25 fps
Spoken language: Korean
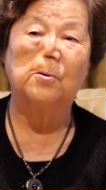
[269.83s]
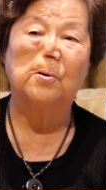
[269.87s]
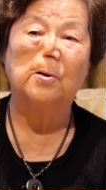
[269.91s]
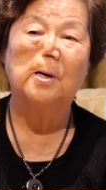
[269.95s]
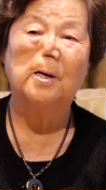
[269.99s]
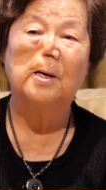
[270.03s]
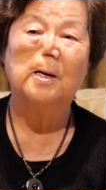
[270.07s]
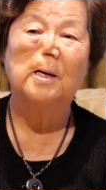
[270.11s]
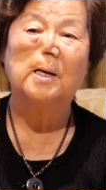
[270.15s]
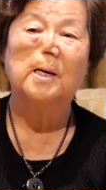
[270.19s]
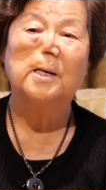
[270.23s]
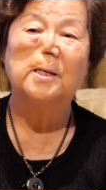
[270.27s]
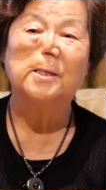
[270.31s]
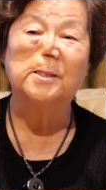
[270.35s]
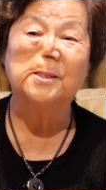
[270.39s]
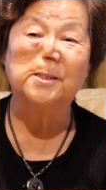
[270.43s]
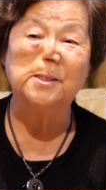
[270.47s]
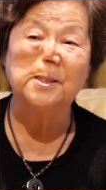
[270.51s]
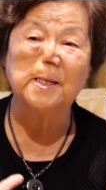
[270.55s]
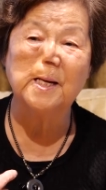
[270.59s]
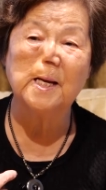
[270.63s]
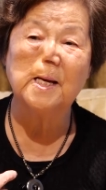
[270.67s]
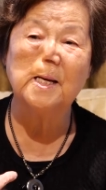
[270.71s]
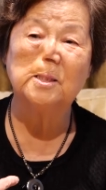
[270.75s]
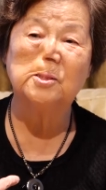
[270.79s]
음.
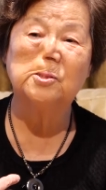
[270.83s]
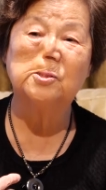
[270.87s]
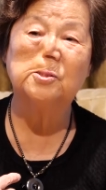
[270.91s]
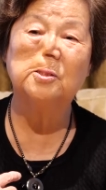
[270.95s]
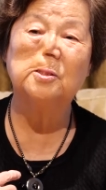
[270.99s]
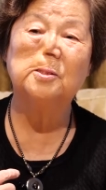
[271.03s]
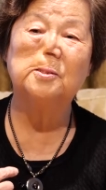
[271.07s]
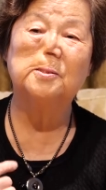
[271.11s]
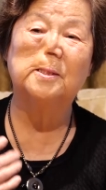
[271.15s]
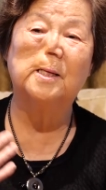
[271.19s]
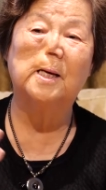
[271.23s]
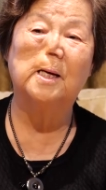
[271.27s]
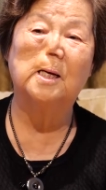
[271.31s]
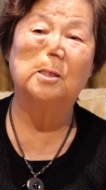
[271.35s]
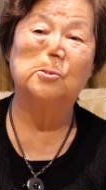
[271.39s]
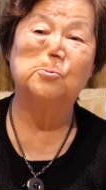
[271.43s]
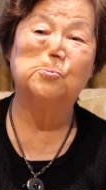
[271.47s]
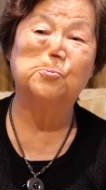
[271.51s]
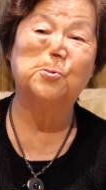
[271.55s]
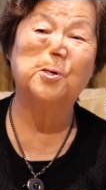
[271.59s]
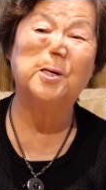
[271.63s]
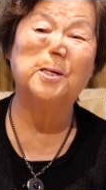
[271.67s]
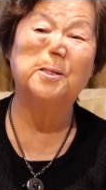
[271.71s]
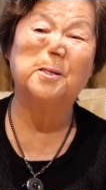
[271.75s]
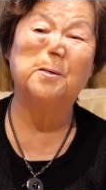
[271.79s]
그래서 내가
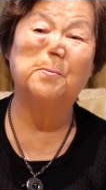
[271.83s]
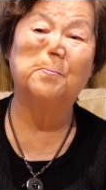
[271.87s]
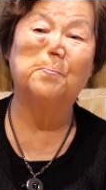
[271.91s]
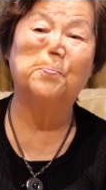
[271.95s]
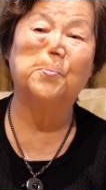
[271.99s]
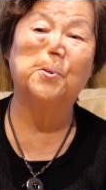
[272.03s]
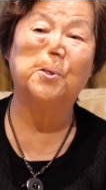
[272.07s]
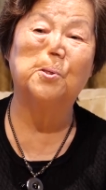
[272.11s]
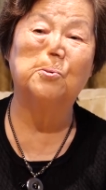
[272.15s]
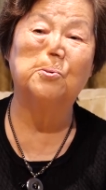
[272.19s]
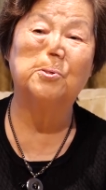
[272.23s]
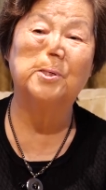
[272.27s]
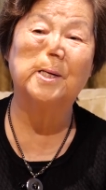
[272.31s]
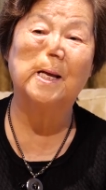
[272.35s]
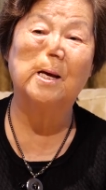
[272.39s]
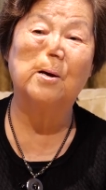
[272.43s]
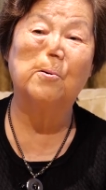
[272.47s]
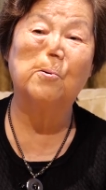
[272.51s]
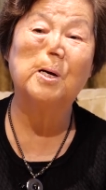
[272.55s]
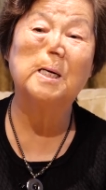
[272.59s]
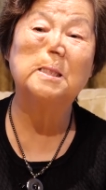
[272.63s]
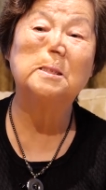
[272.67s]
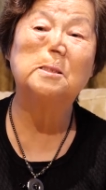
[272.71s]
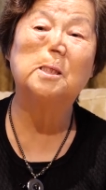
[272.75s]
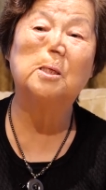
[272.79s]
스웨덴 병원에
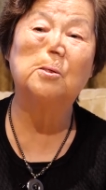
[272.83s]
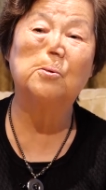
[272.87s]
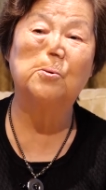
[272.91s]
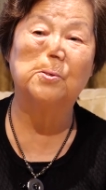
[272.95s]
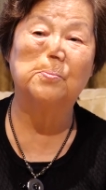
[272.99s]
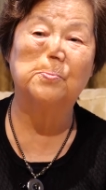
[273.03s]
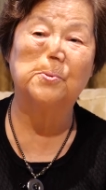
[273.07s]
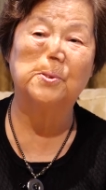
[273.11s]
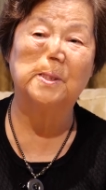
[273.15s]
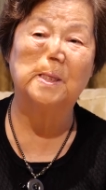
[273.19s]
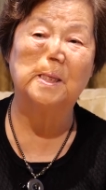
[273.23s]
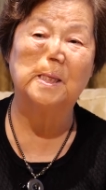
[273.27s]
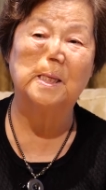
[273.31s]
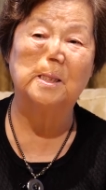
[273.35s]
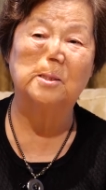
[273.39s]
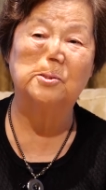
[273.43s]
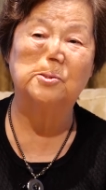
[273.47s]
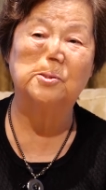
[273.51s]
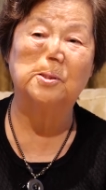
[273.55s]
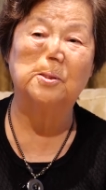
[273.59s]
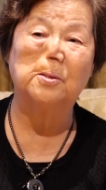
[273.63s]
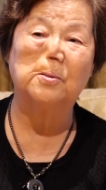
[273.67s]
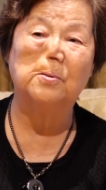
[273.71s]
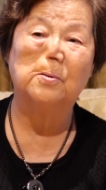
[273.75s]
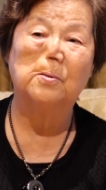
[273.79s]
환자로 입원을
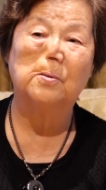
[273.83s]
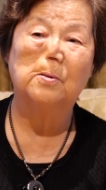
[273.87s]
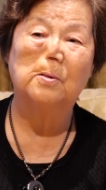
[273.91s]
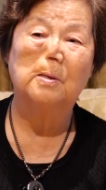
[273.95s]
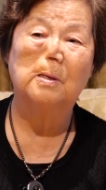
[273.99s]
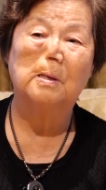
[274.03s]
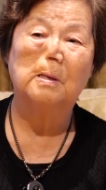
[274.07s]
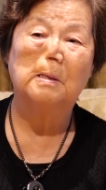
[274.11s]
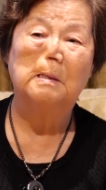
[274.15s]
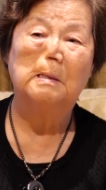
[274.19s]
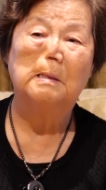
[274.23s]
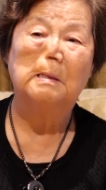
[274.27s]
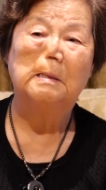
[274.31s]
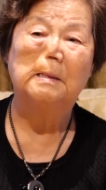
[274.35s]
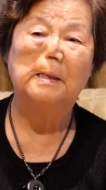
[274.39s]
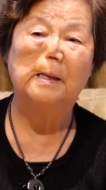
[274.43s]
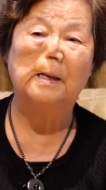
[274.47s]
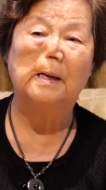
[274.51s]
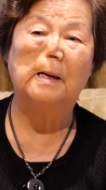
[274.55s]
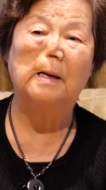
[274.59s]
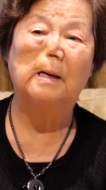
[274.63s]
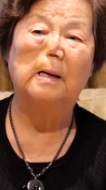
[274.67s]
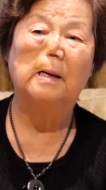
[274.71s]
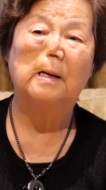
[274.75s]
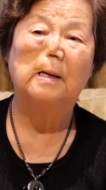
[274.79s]
했어요. 아 예.
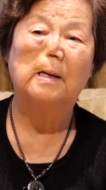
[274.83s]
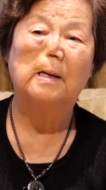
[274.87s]
예.